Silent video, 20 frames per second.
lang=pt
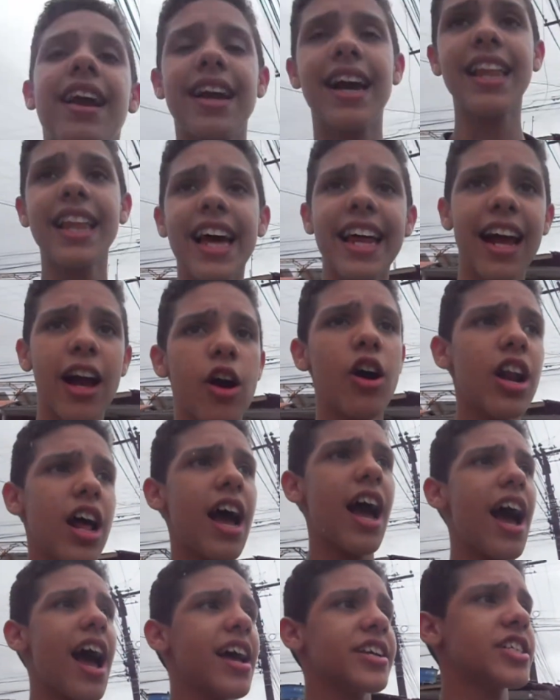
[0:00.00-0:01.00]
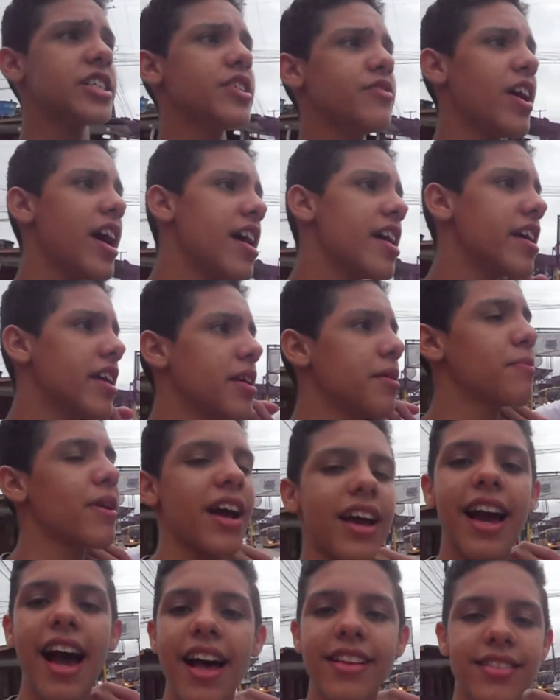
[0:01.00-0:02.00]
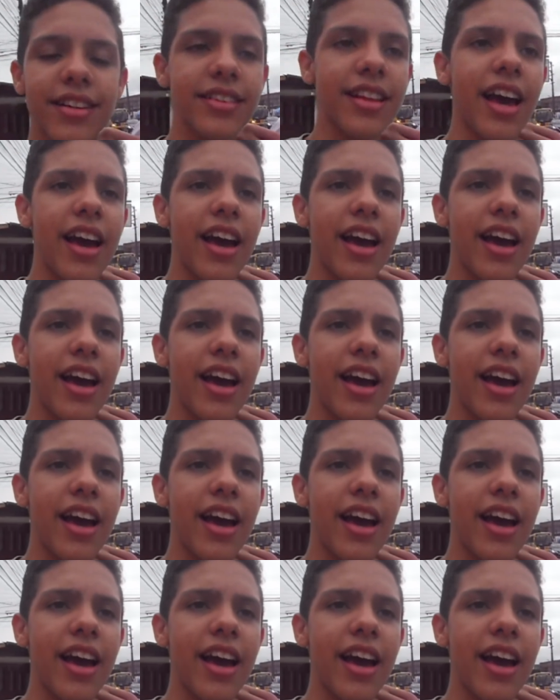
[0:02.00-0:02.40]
Galera, agora a gente vai pra casa, né?